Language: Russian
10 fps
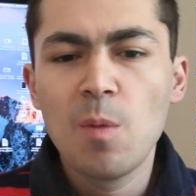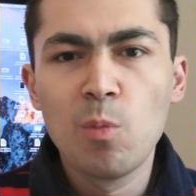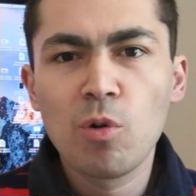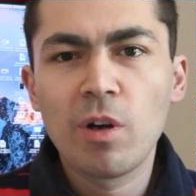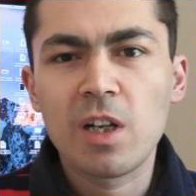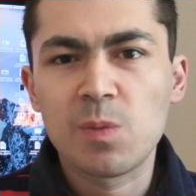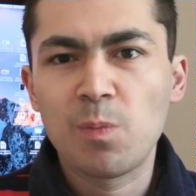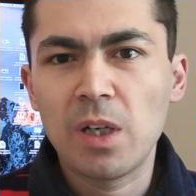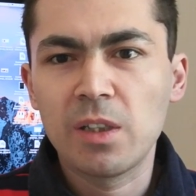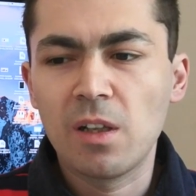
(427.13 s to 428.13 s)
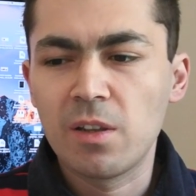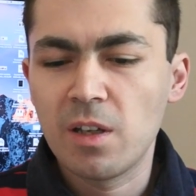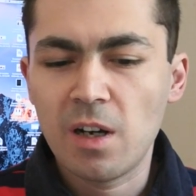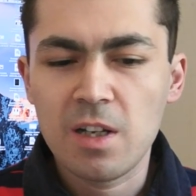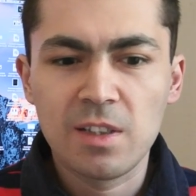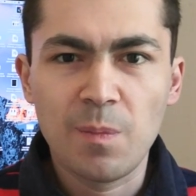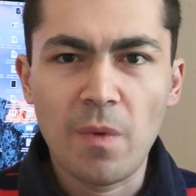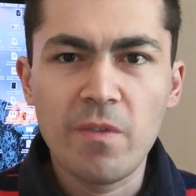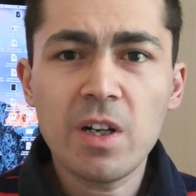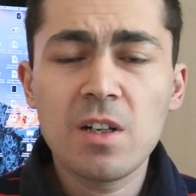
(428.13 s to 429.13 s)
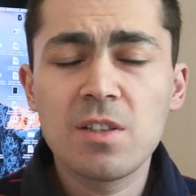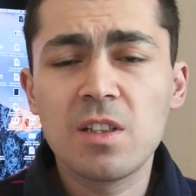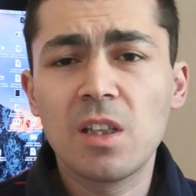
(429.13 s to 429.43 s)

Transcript: Много раз падал на разные поверхности,